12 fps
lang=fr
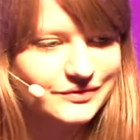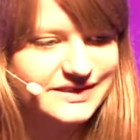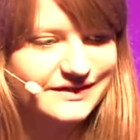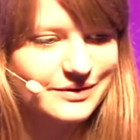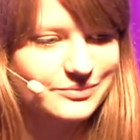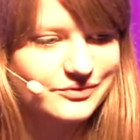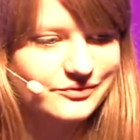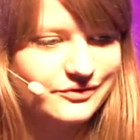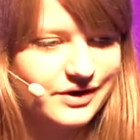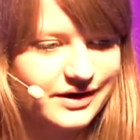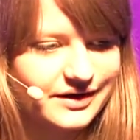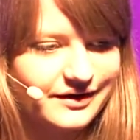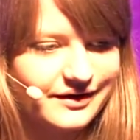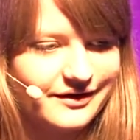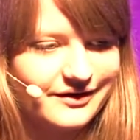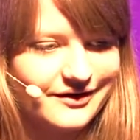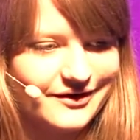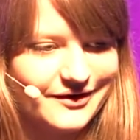ça va pouvoir
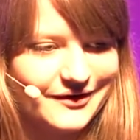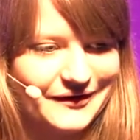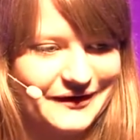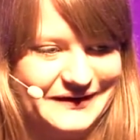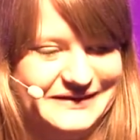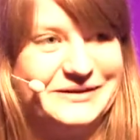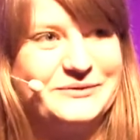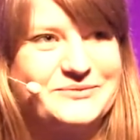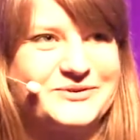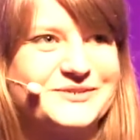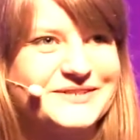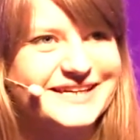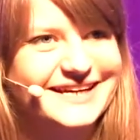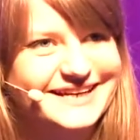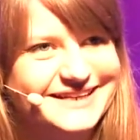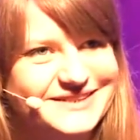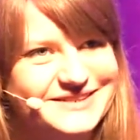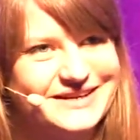on peut juste
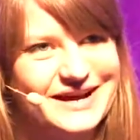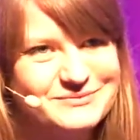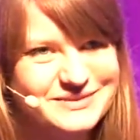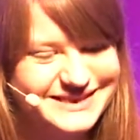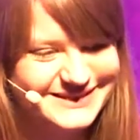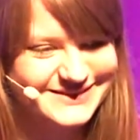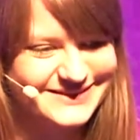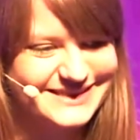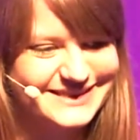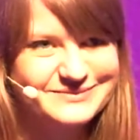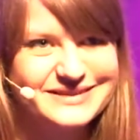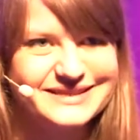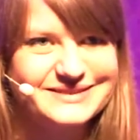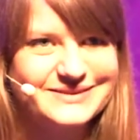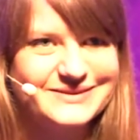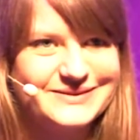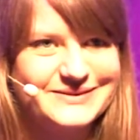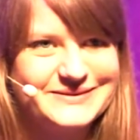régler. un petit souci peut-être
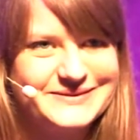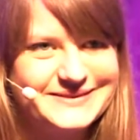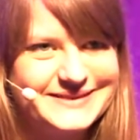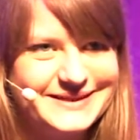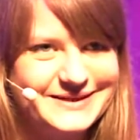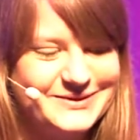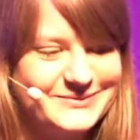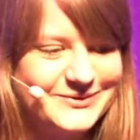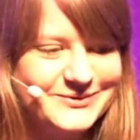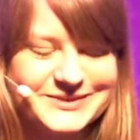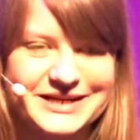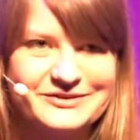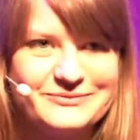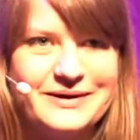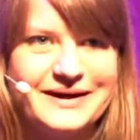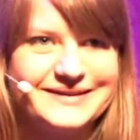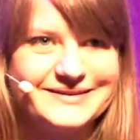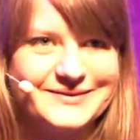de, télécommande où j'arrive
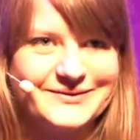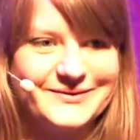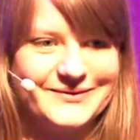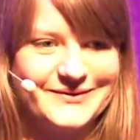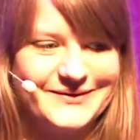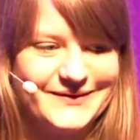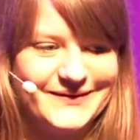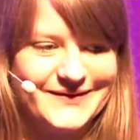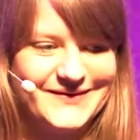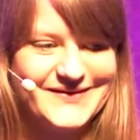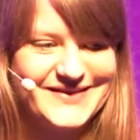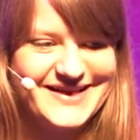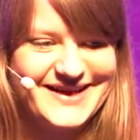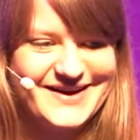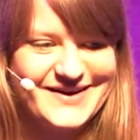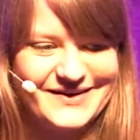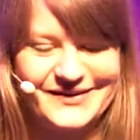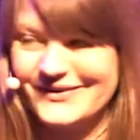pas à être
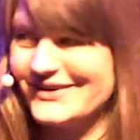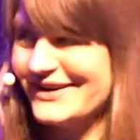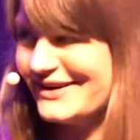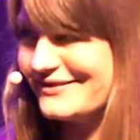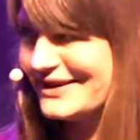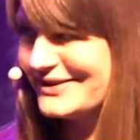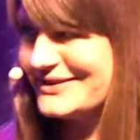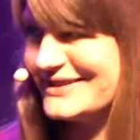en, lien avec le